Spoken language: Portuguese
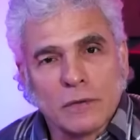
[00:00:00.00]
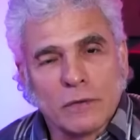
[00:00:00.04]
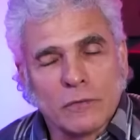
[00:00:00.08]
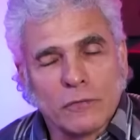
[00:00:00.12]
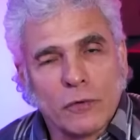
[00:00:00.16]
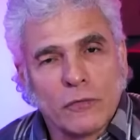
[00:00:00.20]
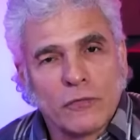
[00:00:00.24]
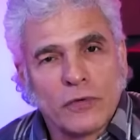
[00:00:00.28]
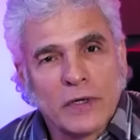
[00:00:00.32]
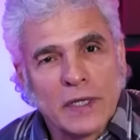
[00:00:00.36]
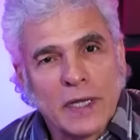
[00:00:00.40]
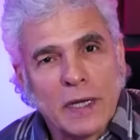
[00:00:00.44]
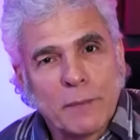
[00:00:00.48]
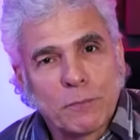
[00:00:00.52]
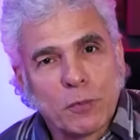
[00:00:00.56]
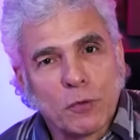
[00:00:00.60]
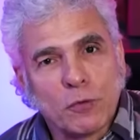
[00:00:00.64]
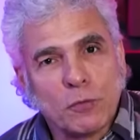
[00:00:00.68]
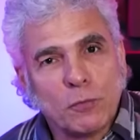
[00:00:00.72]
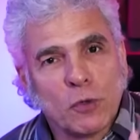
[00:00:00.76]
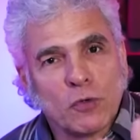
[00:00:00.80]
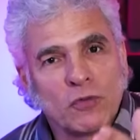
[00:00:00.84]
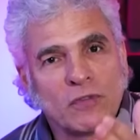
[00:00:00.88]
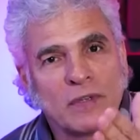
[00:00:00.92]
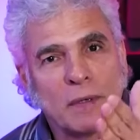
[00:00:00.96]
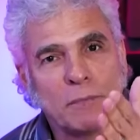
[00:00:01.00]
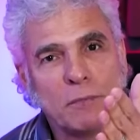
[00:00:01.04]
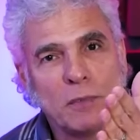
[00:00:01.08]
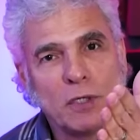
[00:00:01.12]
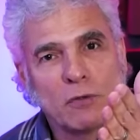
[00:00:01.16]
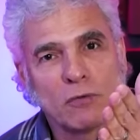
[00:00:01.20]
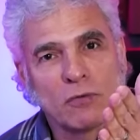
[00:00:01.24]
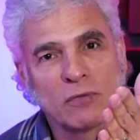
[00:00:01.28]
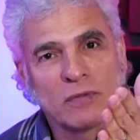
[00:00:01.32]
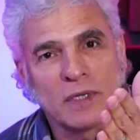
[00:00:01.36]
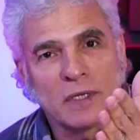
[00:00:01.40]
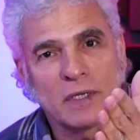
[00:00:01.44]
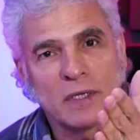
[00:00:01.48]
vou falar para os meus
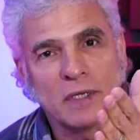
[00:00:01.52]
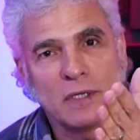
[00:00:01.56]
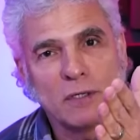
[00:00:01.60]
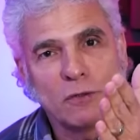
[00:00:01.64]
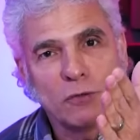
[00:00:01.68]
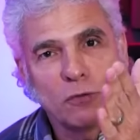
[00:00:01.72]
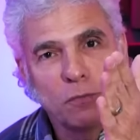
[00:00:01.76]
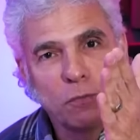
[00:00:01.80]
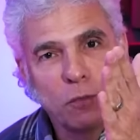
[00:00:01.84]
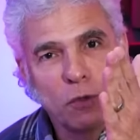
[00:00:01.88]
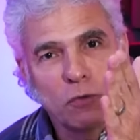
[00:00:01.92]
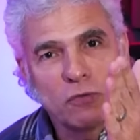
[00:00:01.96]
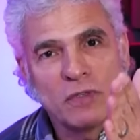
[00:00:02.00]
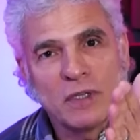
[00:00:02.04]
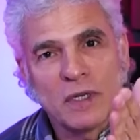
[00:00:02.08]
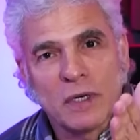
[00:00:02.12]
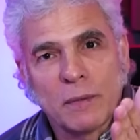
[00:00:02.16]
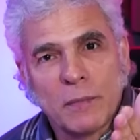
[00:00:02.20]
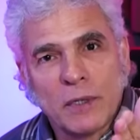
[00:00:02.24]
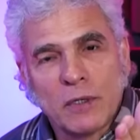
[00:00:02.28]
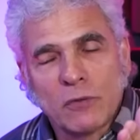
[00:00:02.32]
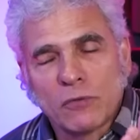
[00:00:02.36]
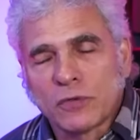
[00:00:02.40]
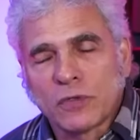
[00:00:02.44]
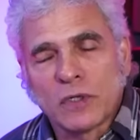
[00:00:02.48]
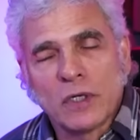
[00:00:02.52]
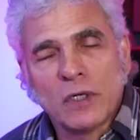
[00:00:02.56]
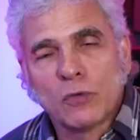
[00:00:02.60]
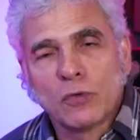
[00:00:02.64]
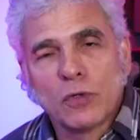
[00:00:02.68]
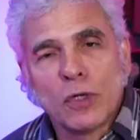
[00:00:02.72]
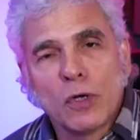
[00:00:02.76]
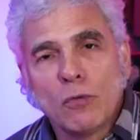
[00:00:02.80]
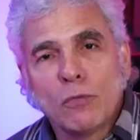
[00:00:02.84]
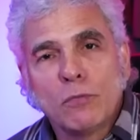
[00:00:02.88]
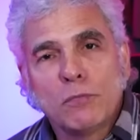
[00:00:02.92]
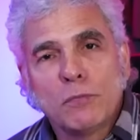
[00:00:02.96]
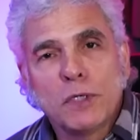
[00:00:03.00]
amigos aqui, os meus irmãos, eu
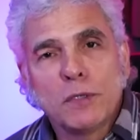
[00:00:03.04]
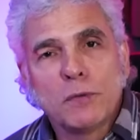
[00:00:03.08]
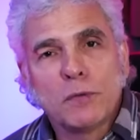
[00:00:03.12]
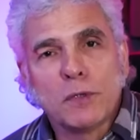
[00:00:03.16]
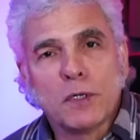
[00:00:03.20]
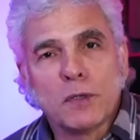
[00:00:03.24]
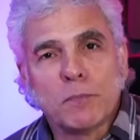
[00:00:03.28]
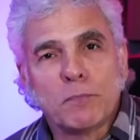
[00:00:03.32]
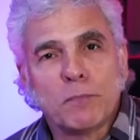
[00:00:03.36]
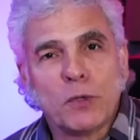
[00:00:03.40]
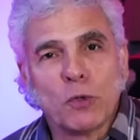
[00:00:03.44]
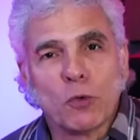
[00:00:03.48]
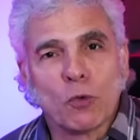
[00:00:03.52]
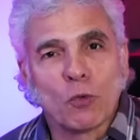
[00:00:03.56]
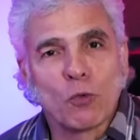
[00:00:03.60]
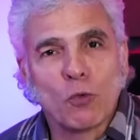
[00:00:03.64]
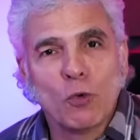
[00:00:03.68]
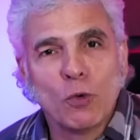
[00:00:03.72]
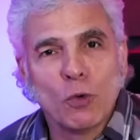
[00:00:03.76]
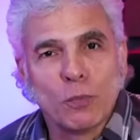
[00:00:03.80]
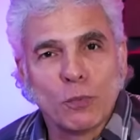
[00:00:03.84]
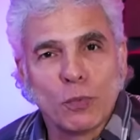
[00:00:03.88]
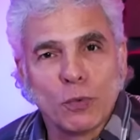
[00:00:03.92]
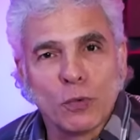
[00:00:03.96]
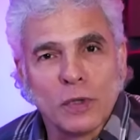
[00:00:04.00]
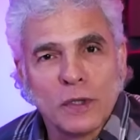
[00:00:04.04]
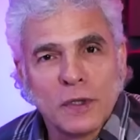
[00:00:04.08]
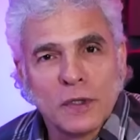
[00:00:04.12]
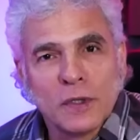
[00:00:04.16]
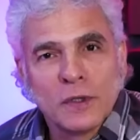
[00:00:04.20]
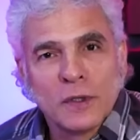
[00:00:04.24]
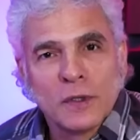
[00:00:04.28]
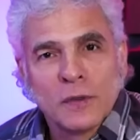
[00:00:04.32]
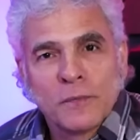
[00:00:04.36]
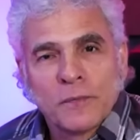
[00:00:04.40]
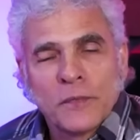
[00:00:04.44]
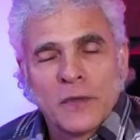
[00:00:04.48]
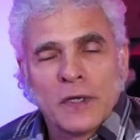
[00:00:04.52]
não me preocupo
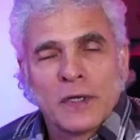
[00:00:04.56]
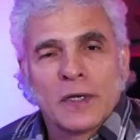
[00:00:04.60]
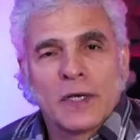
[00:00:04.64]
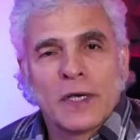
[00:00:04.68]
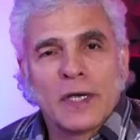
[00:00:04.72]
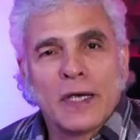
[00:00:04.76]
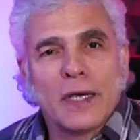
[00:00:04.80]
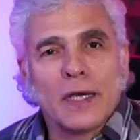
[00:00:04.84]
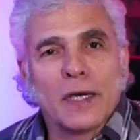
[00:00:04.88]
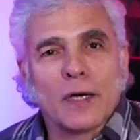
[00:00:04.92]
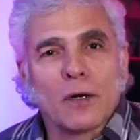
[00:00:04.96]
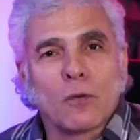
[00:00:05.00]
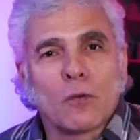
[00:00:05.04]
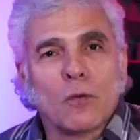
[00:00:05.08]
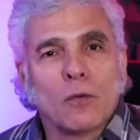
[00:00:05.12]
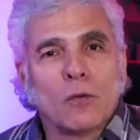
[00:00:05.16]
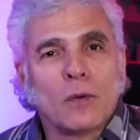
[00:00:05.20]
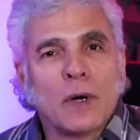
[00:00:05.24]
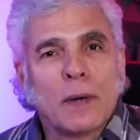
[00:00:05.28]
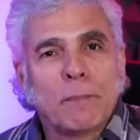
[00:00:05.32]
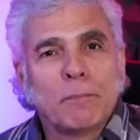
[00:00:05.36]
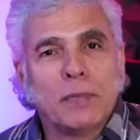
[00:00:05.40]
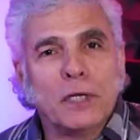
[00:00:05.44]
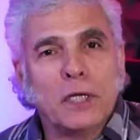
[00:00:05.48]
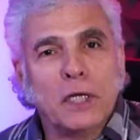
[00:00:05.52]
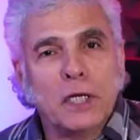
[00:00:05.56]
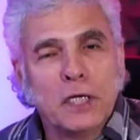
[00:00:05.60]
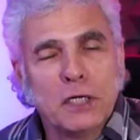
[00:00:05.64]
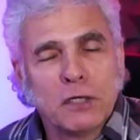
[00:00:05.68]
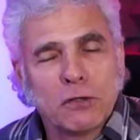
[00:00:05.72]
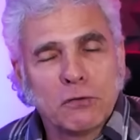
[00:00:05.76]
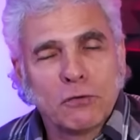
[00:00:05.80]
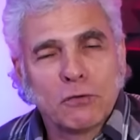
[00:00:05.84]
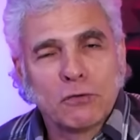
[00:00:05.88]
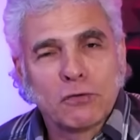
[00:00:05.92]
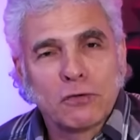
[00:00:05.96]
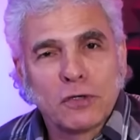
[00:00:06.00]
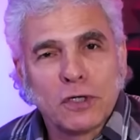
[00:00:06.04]
é, com
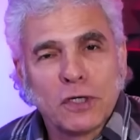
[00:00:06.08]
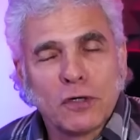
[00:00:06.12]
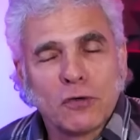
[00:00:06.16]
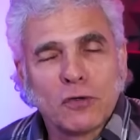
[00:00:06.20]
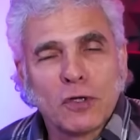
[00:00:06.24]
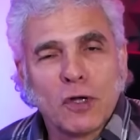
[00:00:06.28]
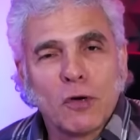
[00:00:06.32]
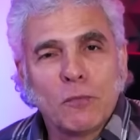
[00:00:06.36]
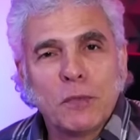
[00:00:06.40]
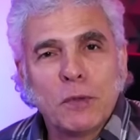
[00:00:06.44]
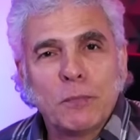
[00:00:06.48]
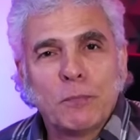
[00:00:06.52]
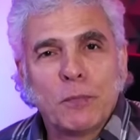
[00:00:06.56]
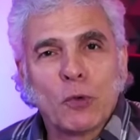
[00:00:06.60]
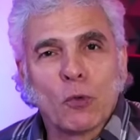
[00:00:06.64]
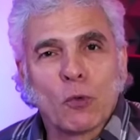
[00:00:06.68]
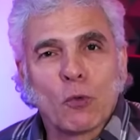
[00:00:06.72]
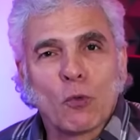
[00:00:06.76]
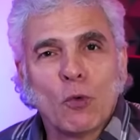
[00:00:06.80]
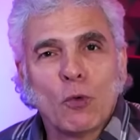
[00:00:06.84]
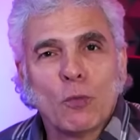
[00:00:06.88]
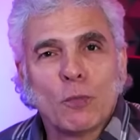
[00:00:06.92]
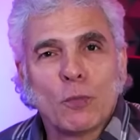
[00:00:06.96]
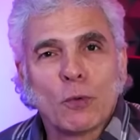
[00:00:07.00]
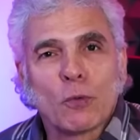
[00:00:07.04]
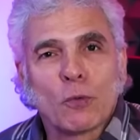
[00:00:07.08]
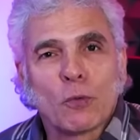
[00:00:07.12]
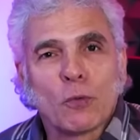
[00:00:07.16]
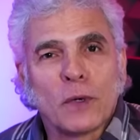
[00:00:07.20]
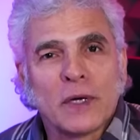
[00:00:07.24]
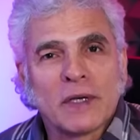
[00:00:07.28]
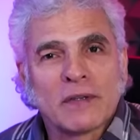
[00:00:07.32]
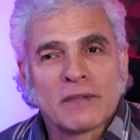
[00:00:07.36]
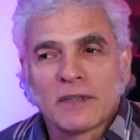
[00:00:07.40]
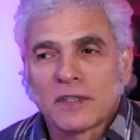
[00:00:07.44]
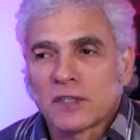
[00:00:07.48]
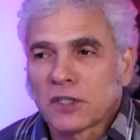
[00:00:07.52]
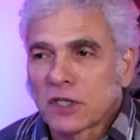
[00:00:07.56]
apelidos, eu não me preocupo com
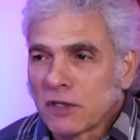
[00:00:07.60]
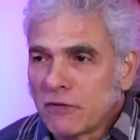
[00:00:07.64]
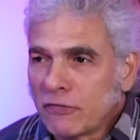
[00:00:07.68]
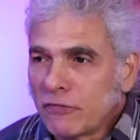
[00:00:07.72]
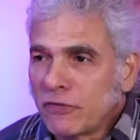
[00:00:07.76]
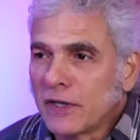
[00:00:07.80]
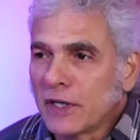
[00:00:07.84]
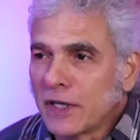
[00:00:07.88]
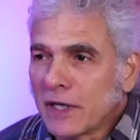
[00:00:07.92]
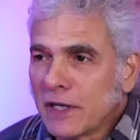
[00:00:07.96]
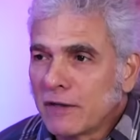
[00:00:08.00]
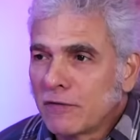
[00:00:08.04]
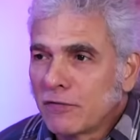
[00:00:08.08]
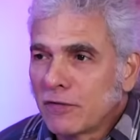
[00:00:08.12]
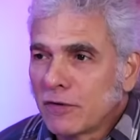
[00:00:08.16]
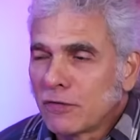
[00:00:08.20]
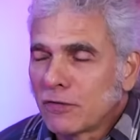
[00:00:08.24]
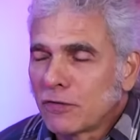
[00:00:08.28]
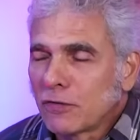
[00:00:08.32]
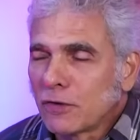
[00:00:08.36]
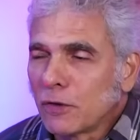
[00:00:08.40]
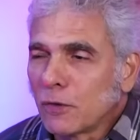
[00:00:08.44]
essas referências.